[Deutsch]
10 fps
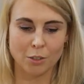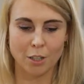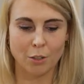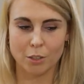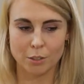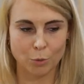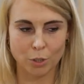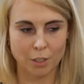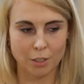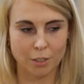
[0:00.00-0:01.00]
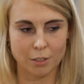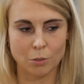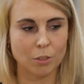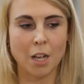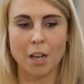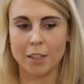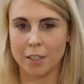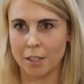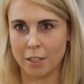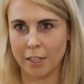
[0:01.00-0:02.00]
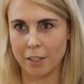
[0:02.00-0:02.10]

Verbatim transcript: sondern konnte wirklich total danach